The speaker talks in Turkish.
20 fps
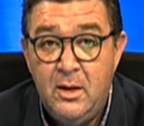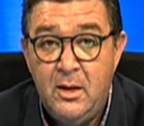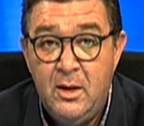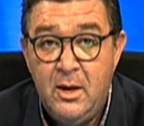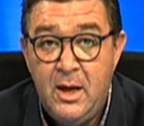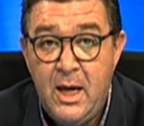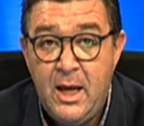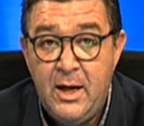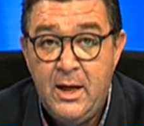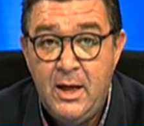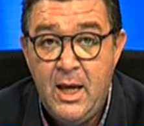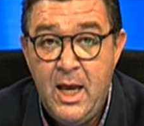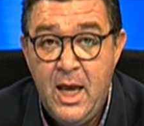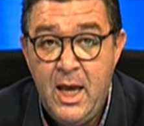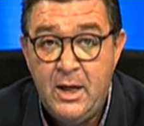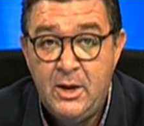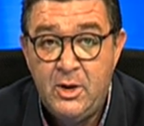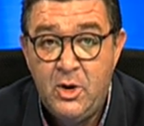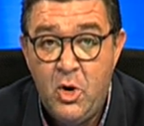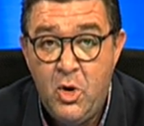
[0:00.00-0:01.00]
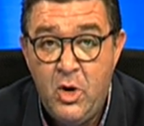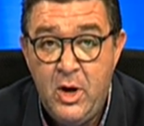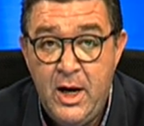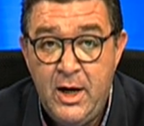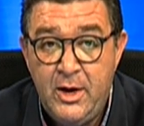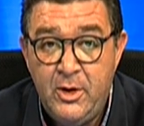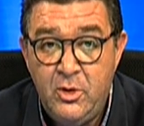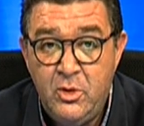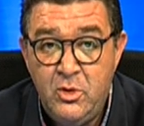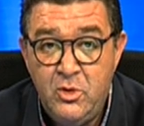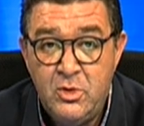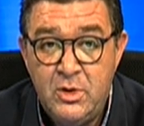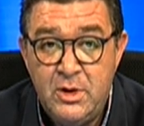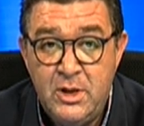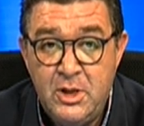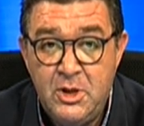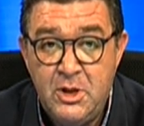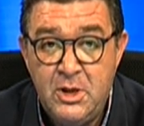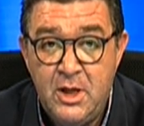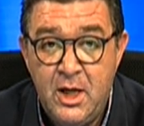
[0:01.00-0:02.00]
yani her ölen yüz
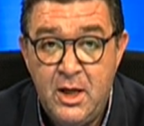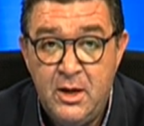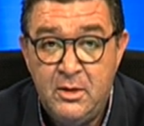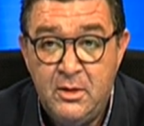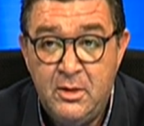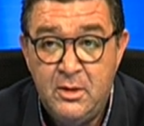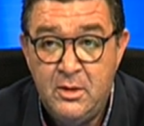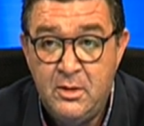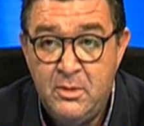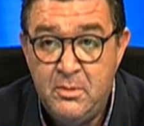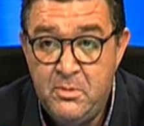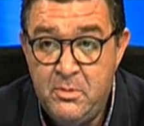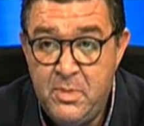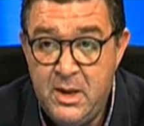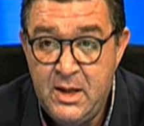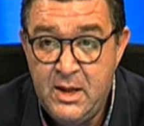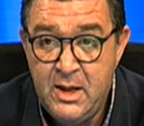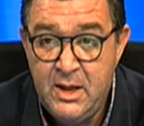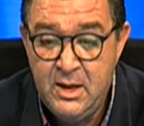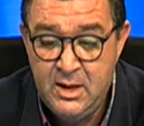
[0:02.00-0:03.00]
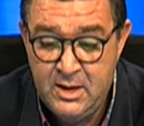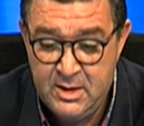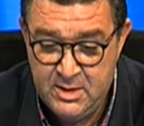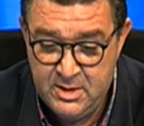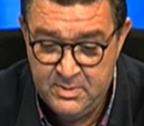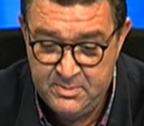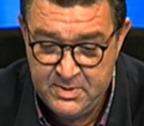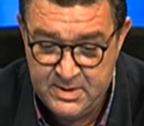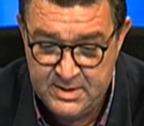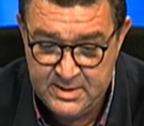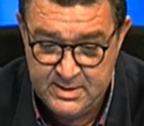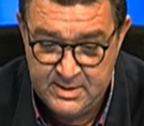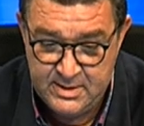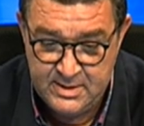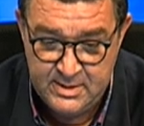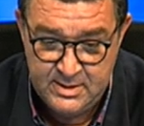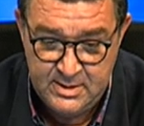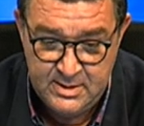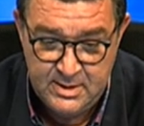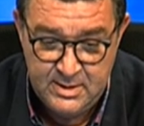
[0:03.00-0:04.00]
kişiden biri Kıbrıslı
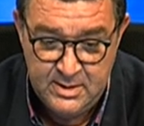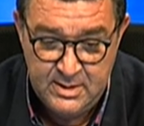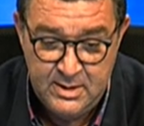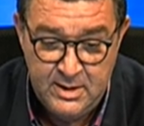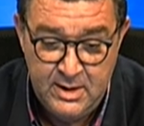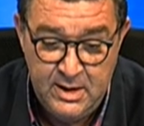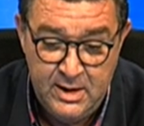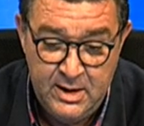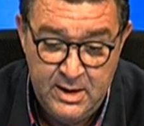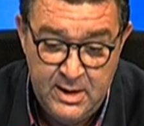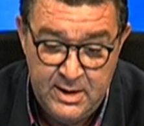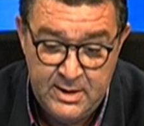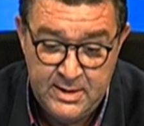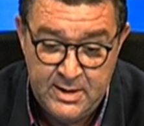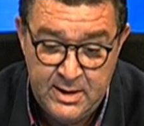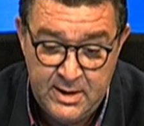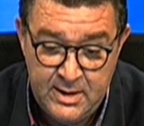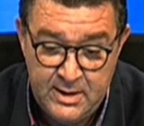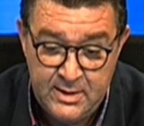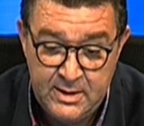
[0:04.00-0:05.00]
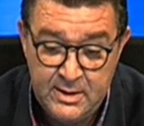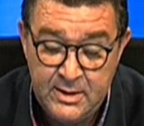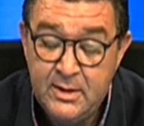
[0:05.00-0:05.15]
İngiltere'de.